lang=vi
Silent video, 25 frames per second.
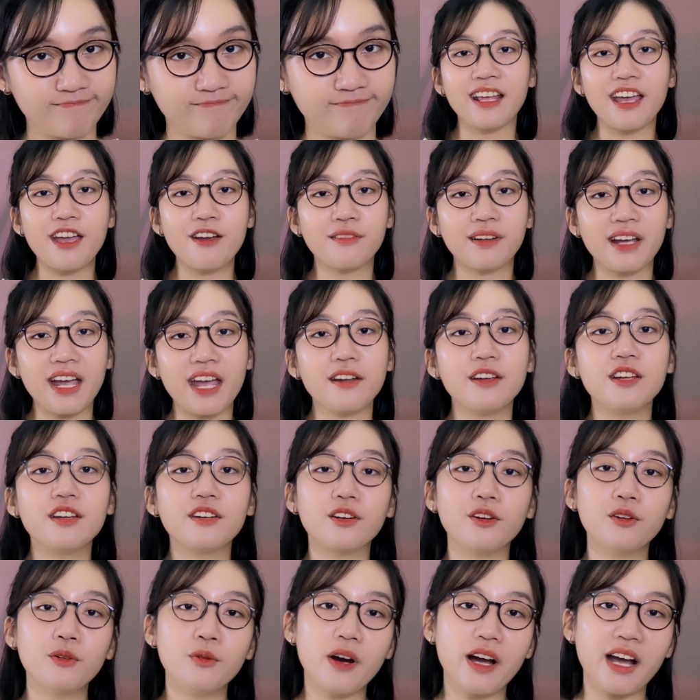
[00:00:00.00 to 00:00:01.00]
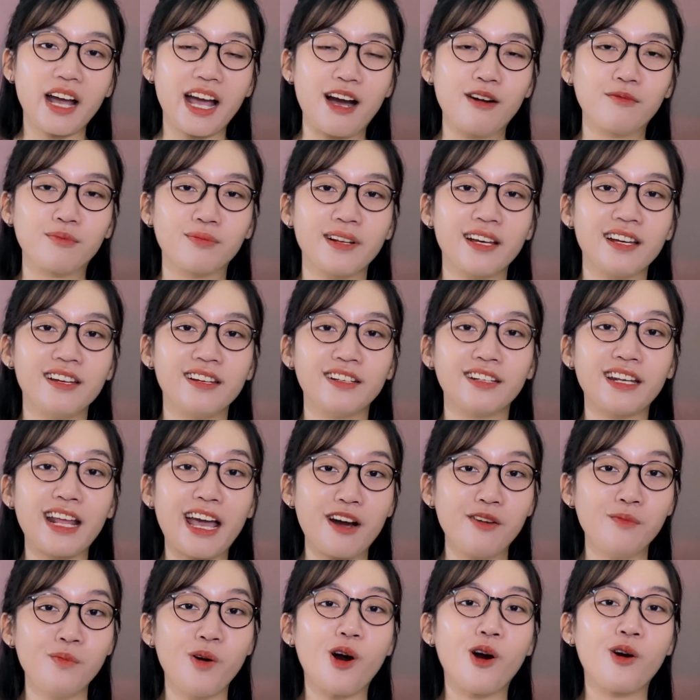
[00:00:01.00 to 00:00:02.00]
theo các nghiên cứu khoa học thì
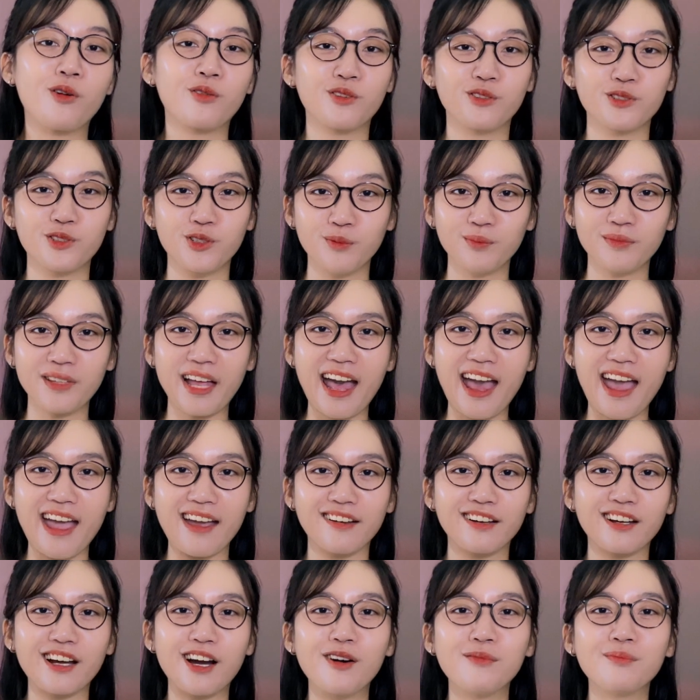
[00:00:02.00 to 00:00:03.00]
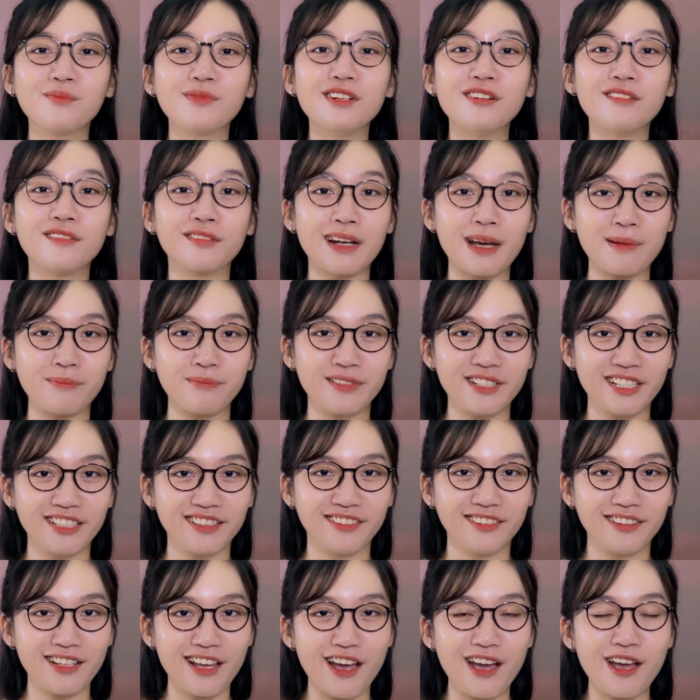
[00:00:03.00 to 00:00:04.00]
não bộ của chúng ta không được lập
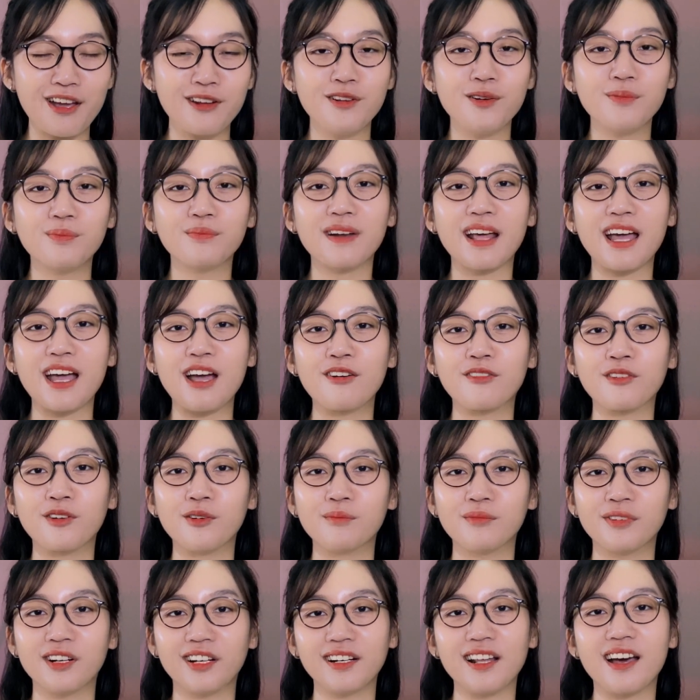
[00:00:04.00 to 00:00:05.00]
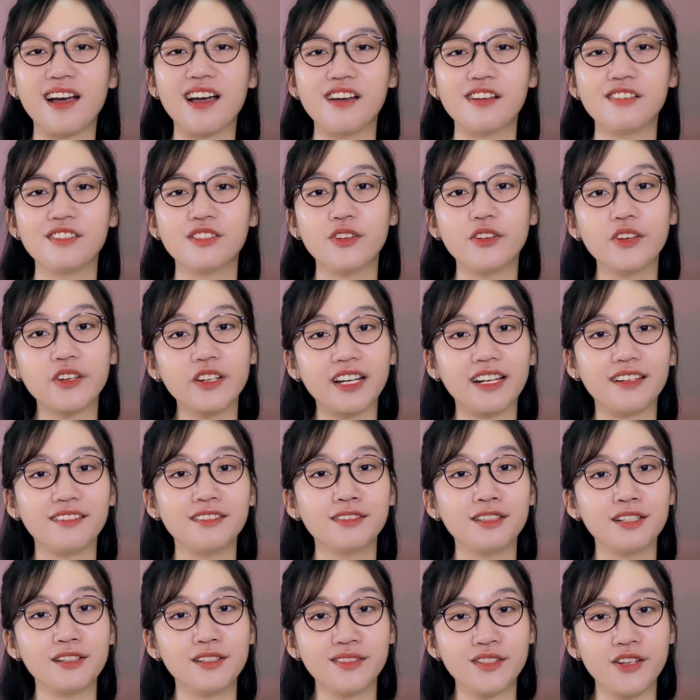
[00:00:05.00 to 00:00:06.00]
trình để lúc nào cũng có thể suy nghĩ
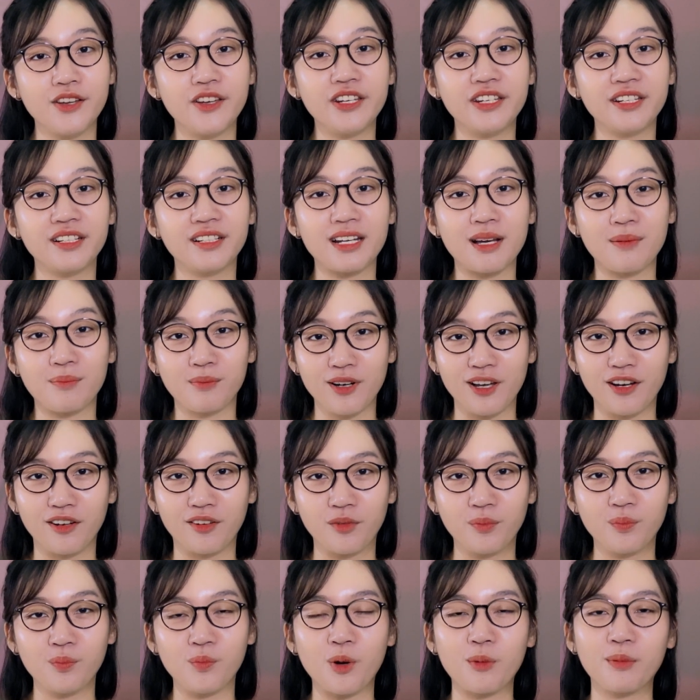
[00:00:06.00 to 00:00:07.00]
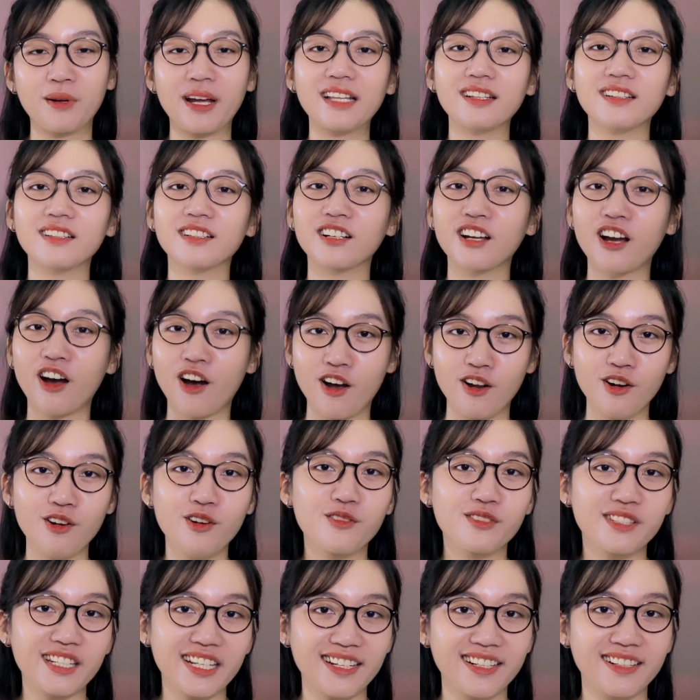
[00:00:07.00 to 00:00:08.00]
tư duy lập luận một cách có
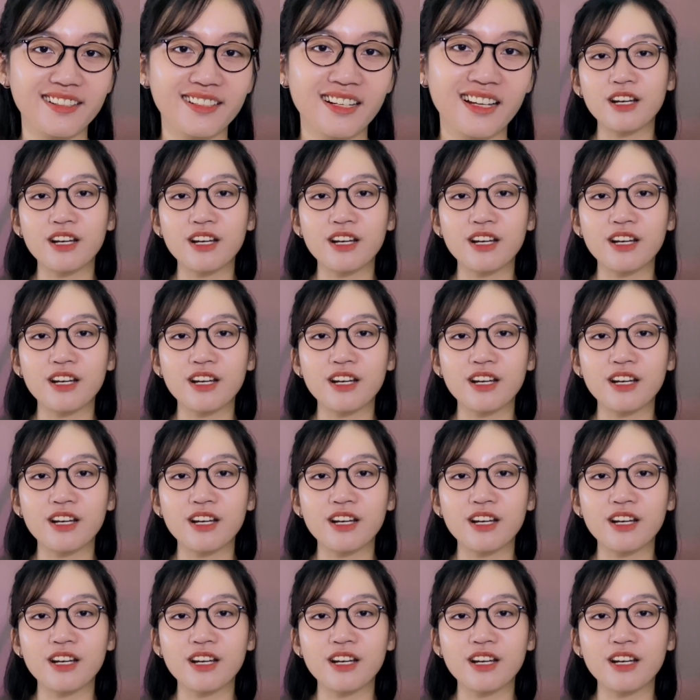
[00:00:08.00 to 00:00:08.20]
logic